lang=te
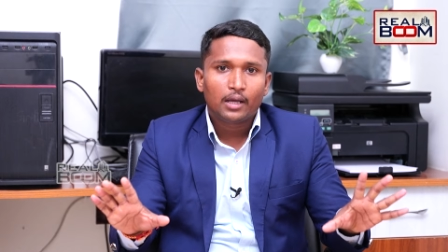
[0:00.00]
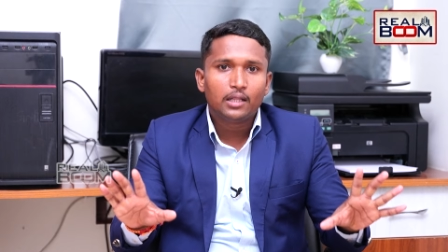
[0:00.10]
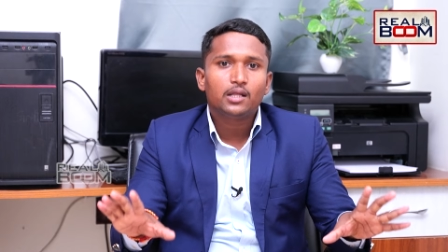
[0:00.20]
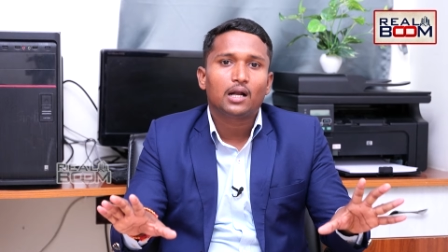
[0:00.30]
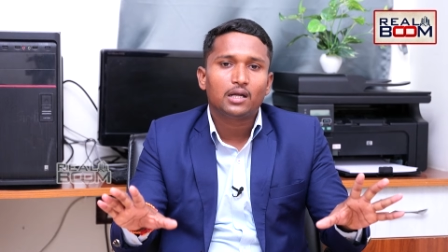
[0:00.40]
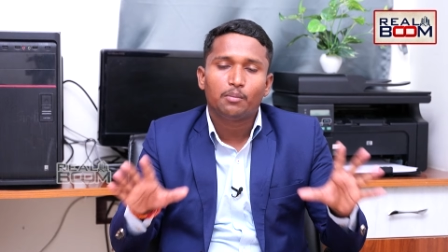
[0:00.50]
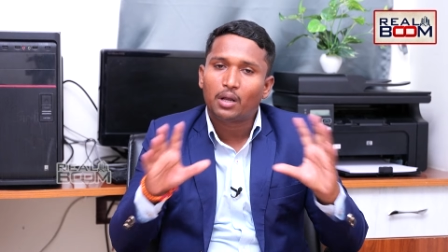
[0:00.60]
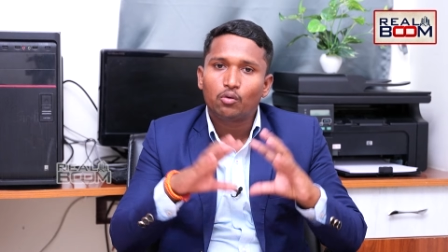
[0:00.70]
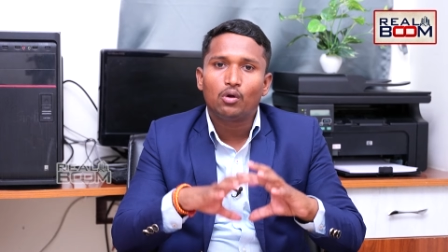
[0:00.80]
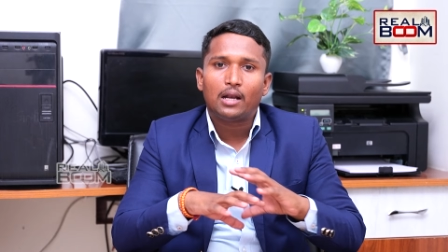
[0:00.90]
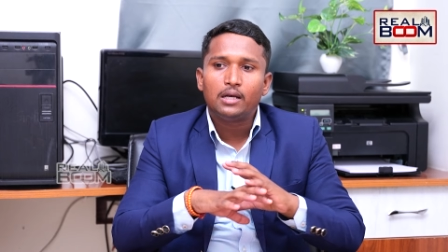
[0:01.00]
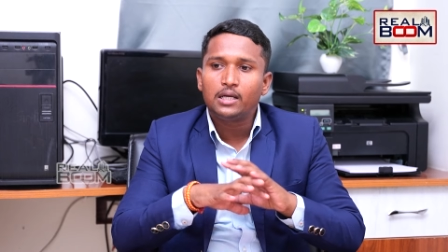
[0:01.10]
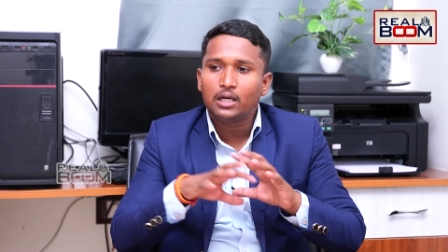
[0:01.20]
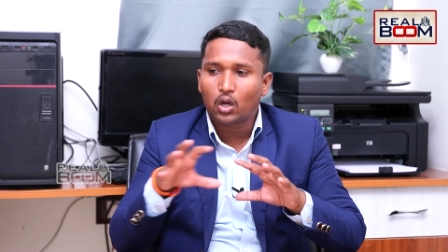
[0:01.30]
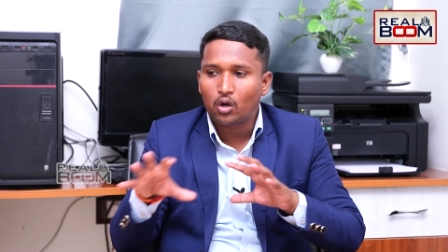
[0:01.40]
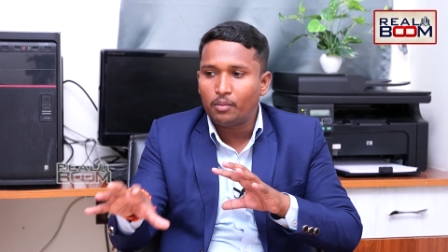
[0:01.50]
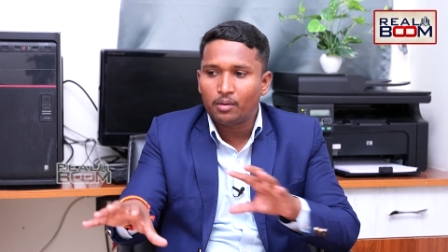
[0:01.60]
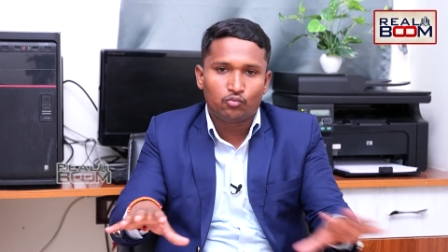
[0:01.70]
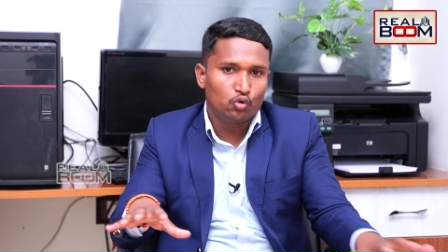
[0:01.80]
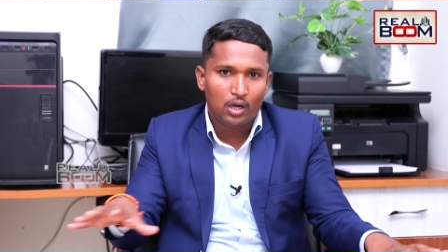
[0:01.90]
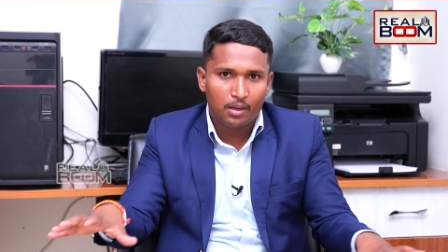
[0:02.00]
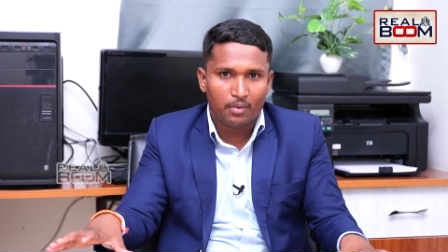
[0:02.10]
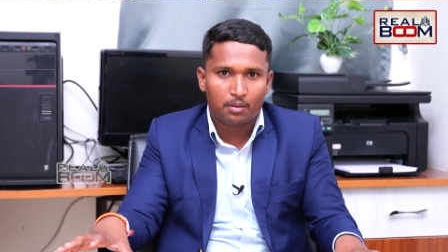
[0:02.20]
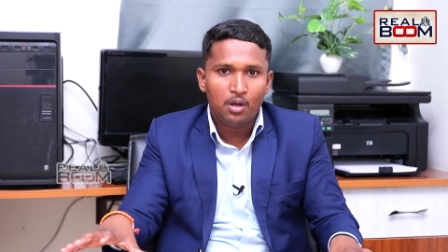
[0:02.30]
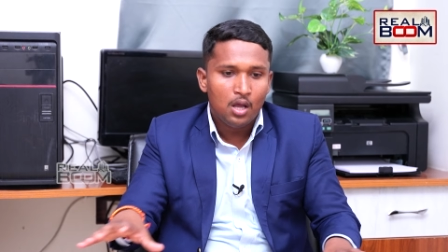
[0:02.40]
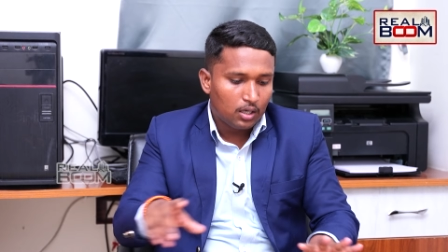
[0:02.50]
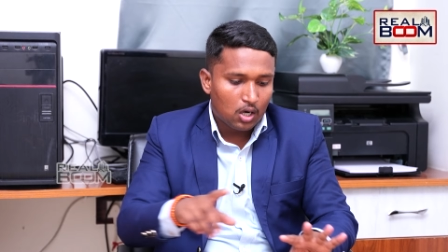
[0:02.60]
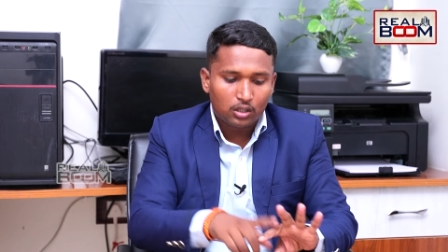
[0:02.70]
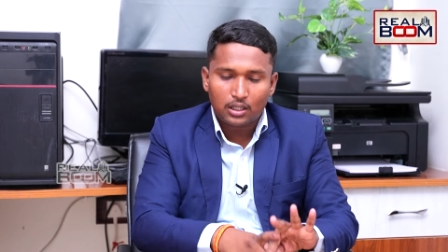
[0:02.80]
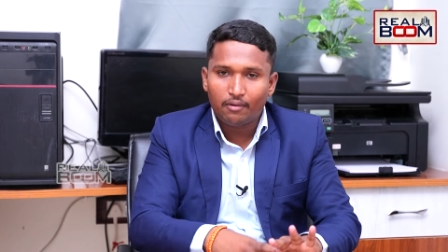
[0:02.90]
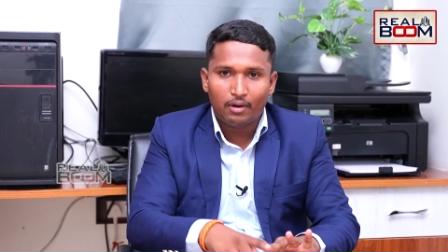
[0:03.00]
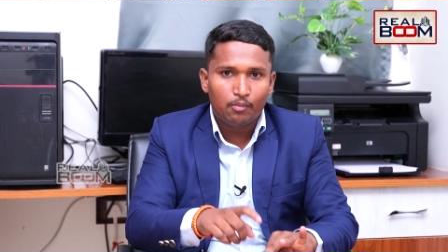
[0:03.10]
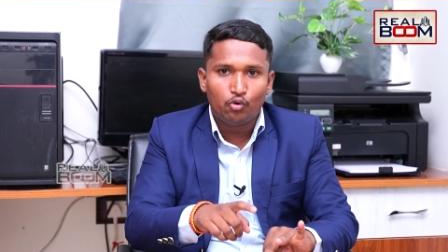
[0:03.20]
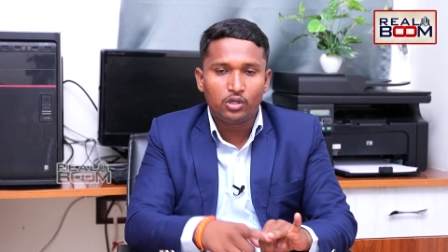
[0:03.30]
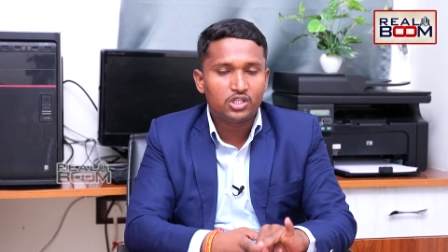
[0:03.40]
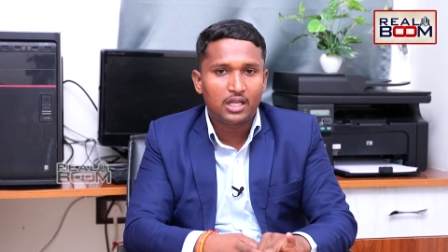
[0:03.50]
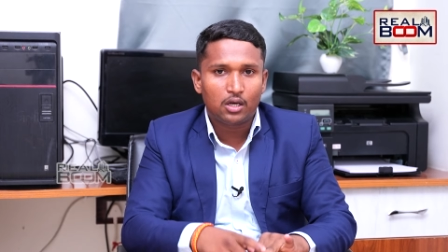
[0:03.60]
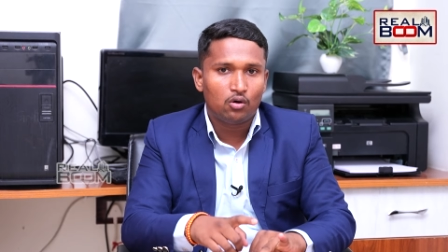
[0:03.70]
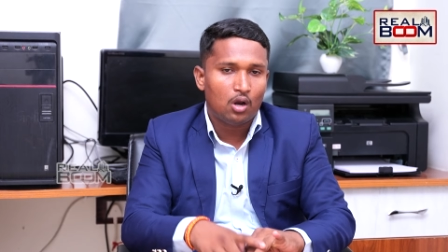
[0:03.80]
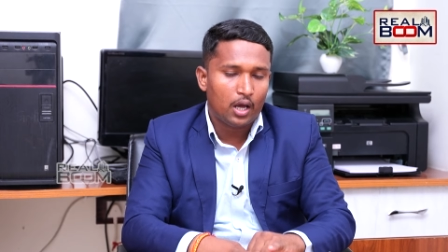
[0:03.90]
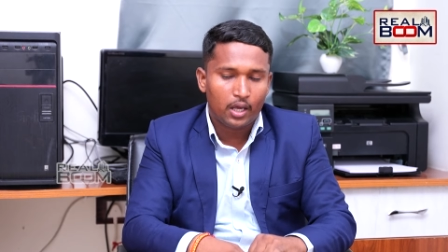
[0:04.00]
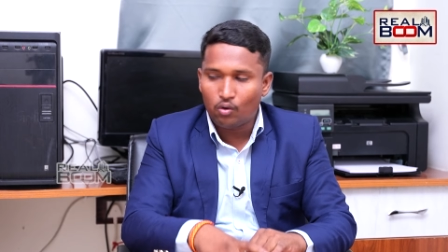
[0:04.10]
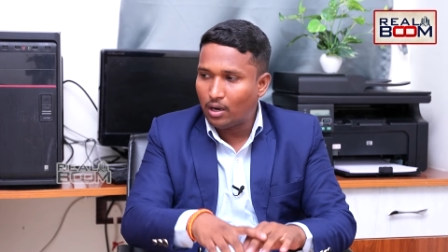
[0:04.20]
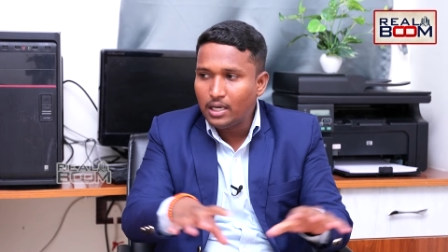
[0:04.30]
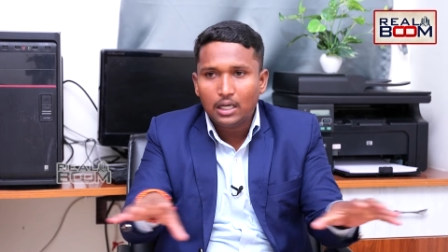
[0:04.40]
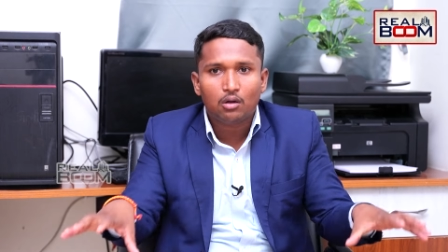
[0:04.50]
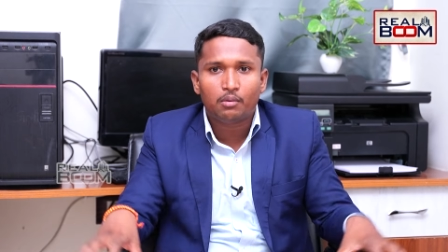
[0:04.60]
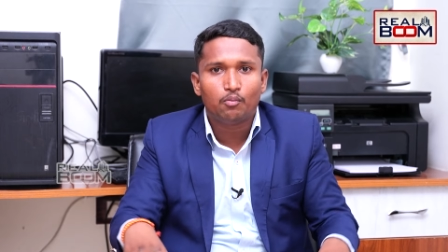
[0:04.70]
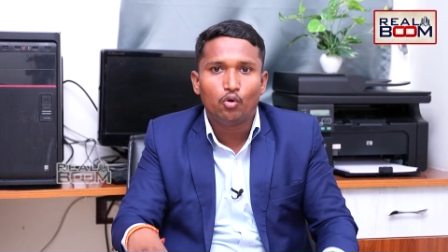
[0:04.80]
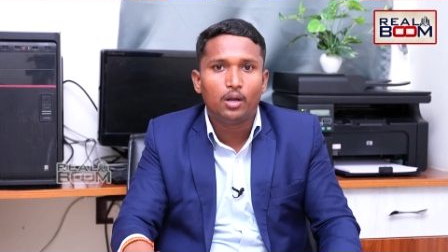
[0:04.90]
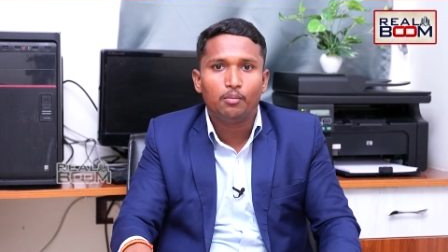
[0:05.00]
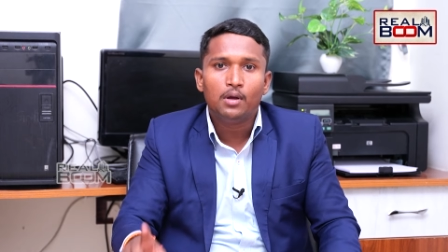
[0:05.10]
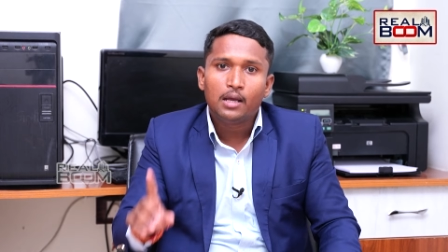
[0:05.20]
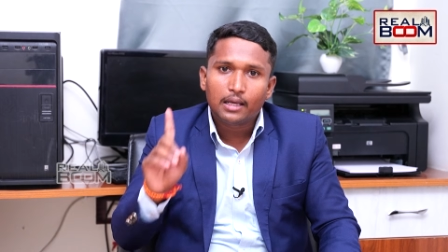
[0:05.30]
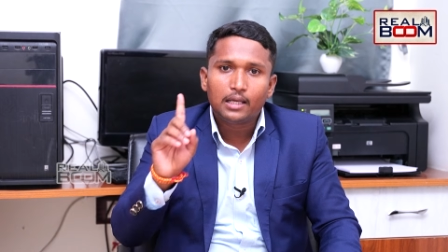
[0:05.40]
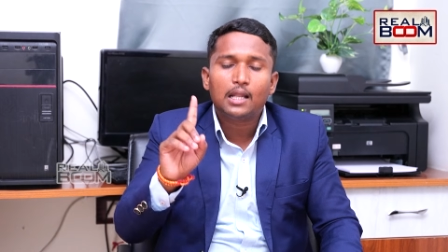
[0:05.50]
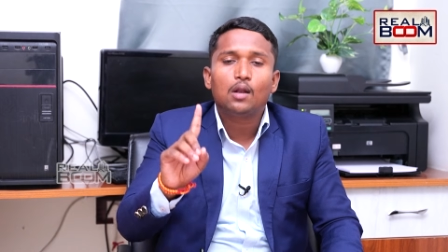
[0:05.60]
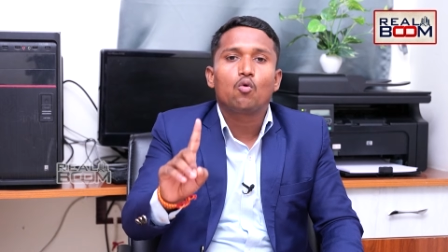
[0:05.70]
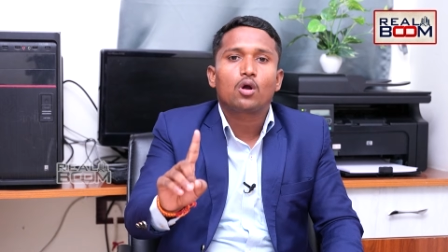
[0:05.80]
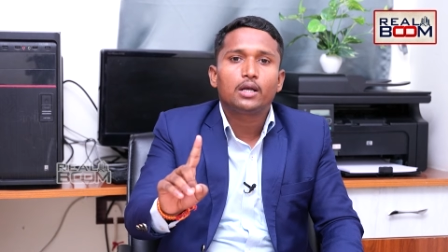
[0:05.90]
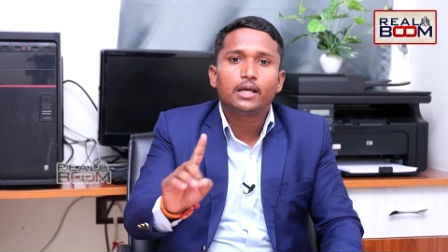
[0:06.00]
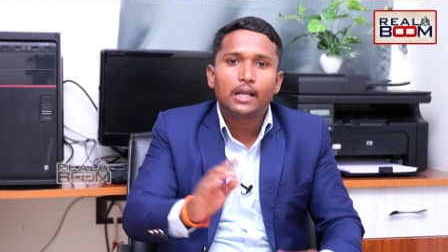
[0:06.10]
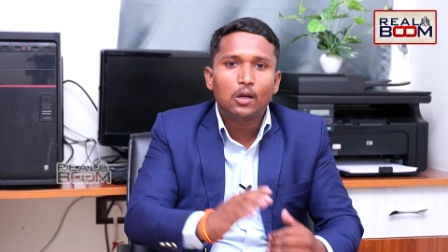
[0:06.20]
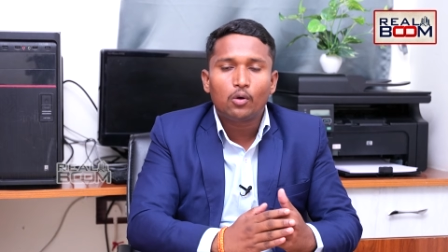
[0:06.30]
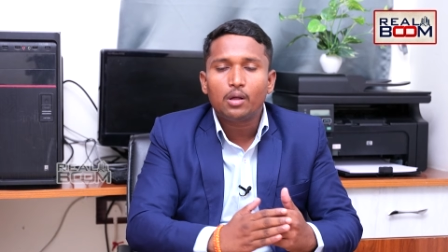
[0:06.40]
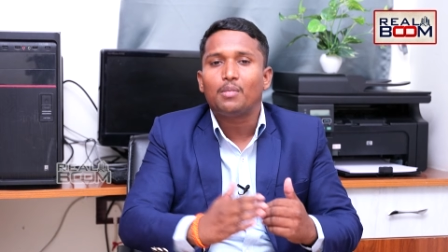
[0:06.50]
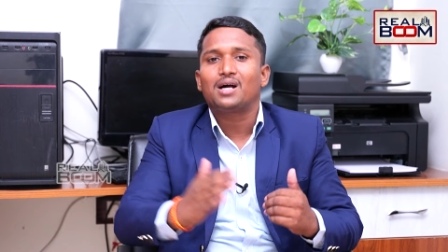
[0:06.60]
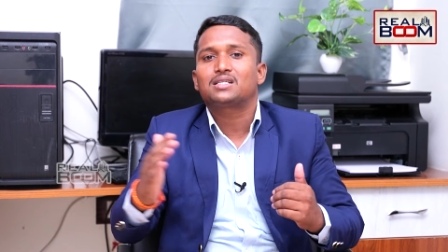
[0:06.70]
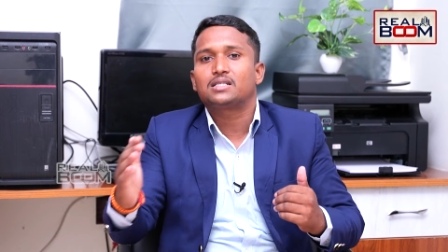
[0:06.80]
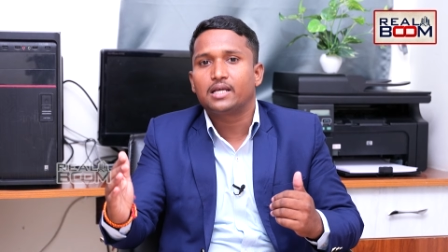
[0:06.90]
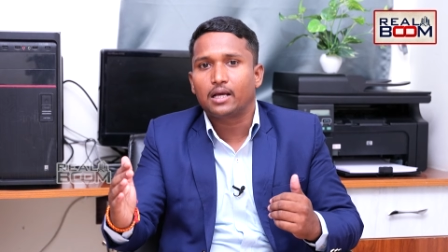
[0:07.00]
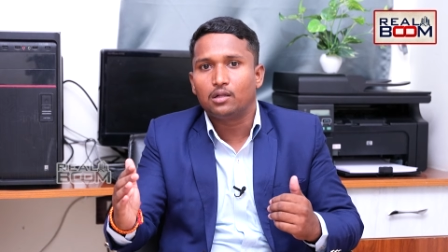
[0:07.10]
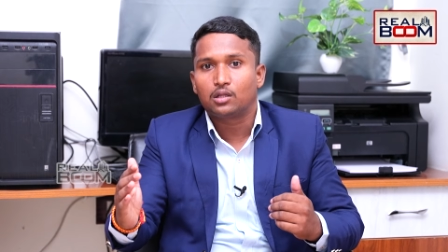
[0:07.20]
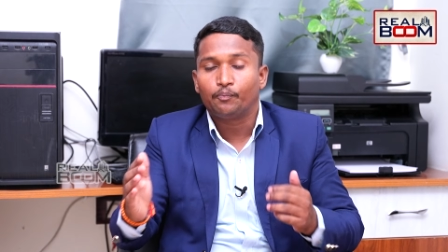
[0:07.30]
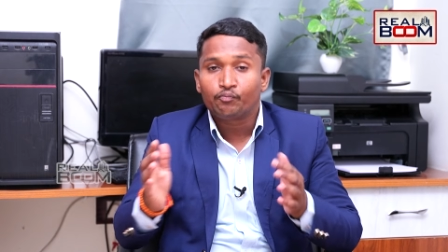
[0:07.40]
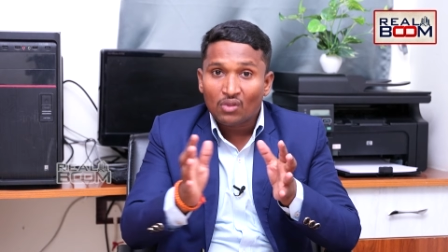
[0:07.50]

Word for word: ఎందుకంటే మనం కూడా అన్నిట్లలో మనం దూరలేం మనం డాక్టర్ అవ్వలేము ఇంజనీరు లాయరు అన్నిట్లో మనం పోలేము ఏదైనా ఒక డిగ్రీలోనే మాస్టర్ చేయగలుగుతాం